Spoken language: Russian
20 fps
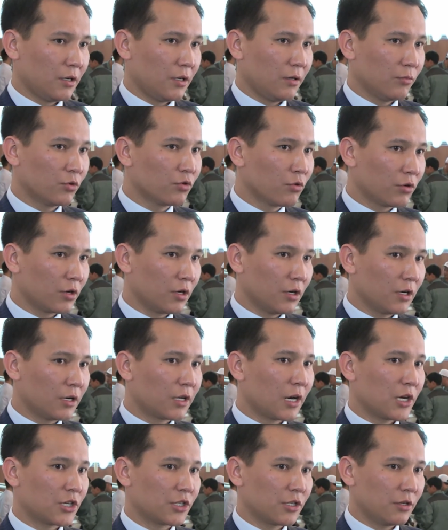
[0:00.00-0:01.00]
Многие
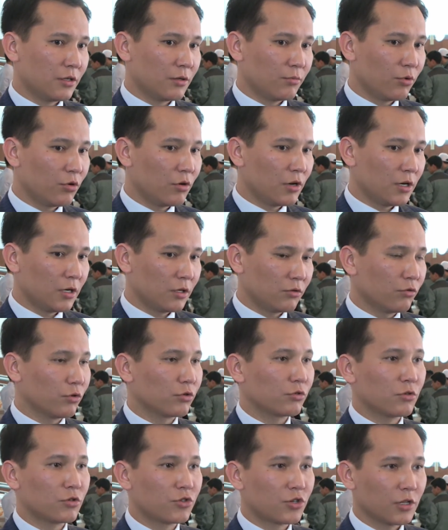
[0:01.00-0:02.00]
граждане, более
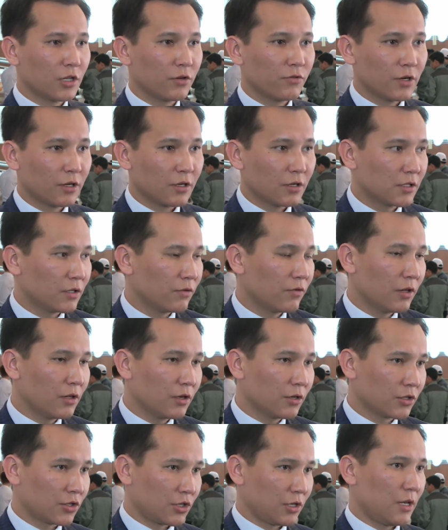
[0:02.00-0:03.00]
200 человек,
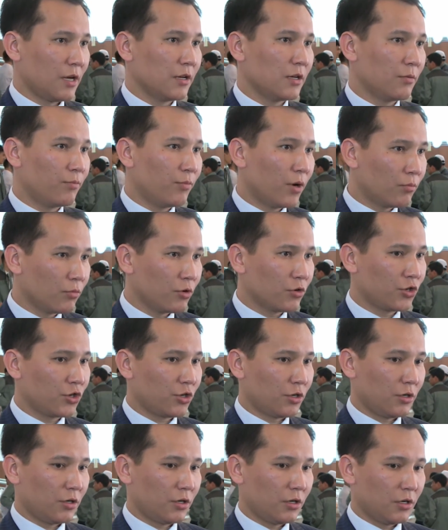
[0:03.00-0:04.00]
изъявили желание
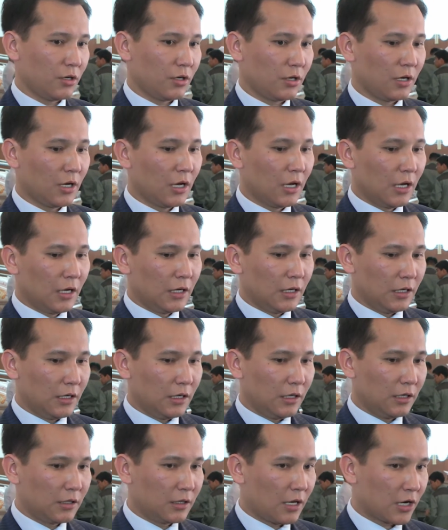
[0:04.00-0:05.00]
помочь, э,
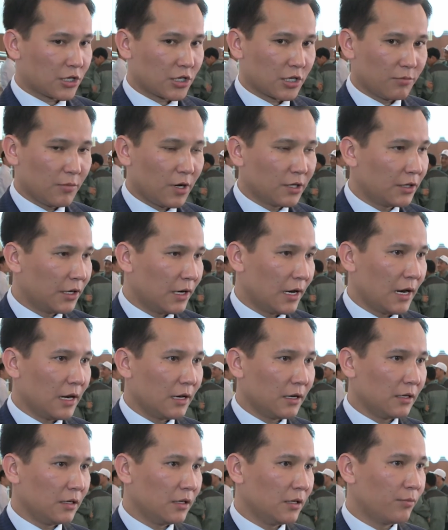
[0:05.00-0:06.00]
и также
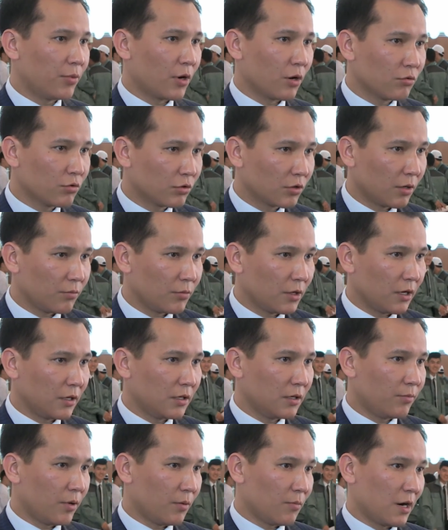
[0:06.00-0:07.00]
материально, и продуктами
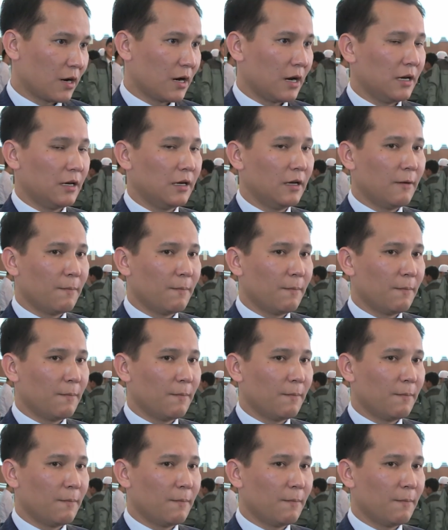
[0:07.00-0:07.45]
они помогали.